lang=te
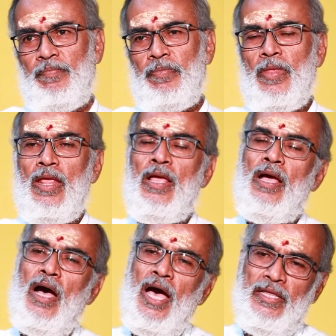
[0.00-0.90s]
ఆయన
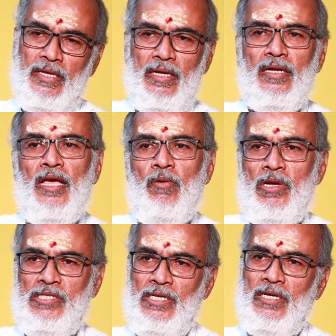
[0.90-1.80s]
ఆయన దగ్గర
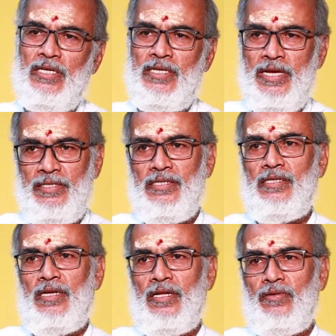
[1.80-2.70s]
కెమెరా అసిస్టెంట్గా జాయిన్
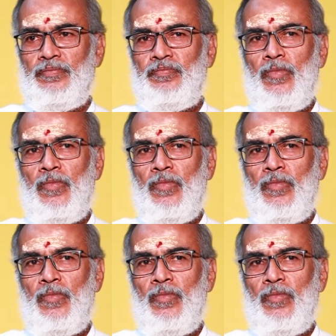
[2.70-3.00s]
చేశారు నన్ను